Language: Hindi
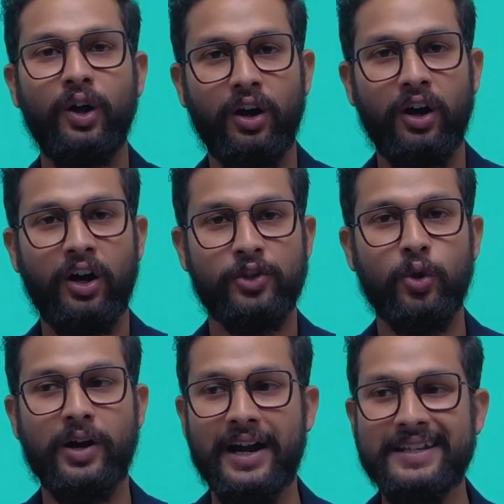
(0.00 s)

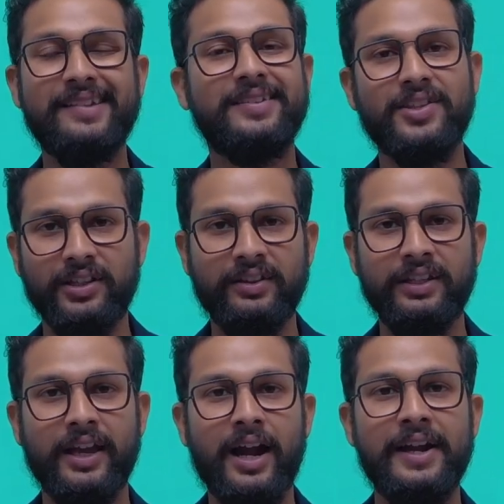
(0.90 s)
जो गाड़ी कैसे चलती
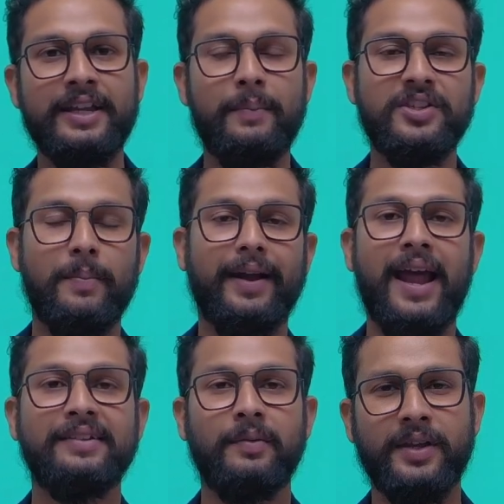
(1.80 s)
है गाड़ी के पीछे
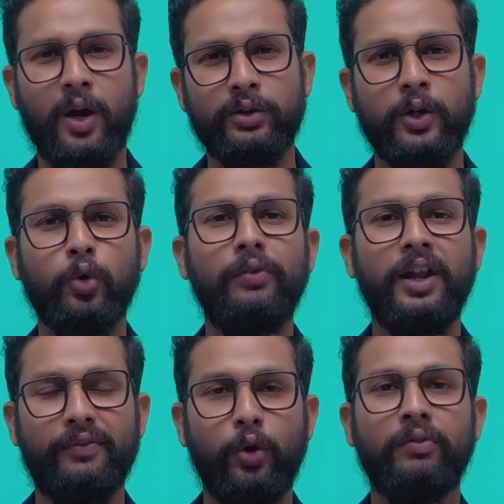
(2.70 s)
मैकेनिज्म क्या होता है टू
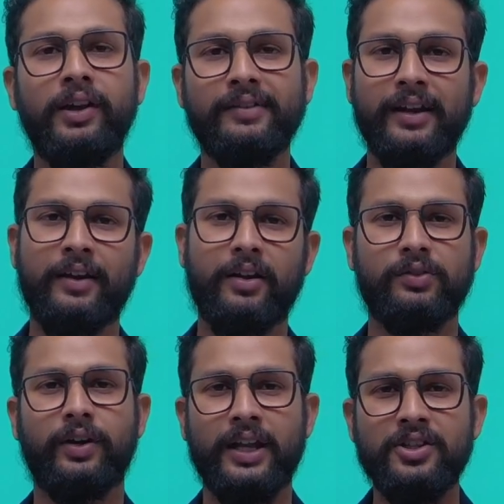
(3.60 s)
व्हीलर फोर व्हीलर्स एंड
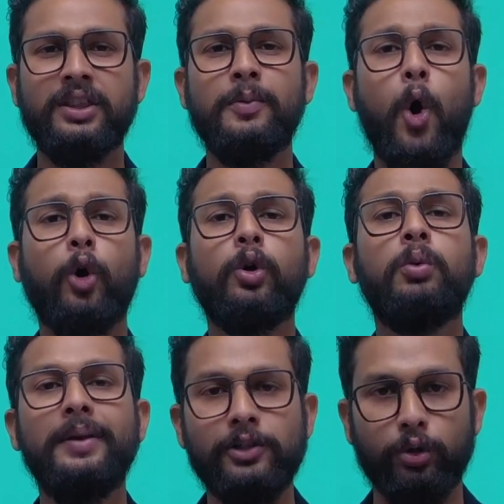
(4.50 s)
ट्रक्स वगैरह जितने भी
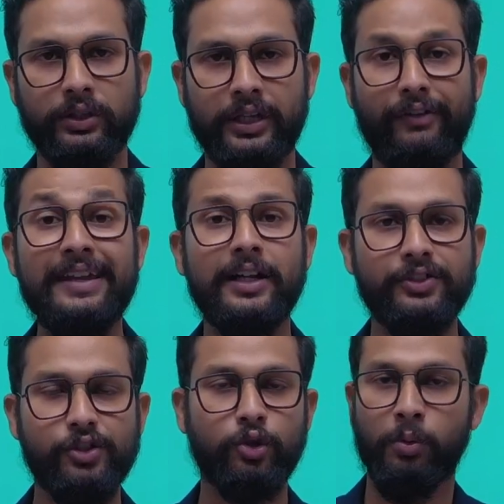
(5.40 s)
ऑटोमोबाइल्स होती हैं व्हीकल
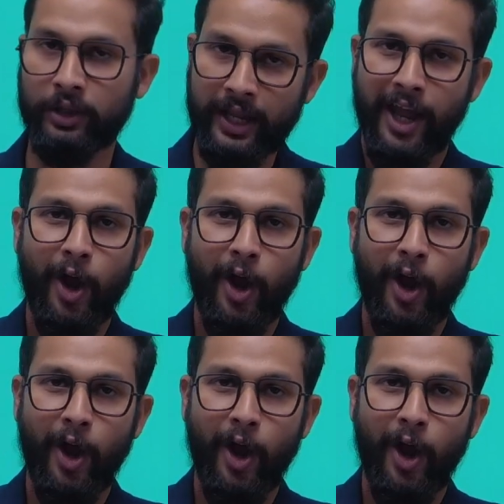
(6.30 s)
जिसको बोलते हैं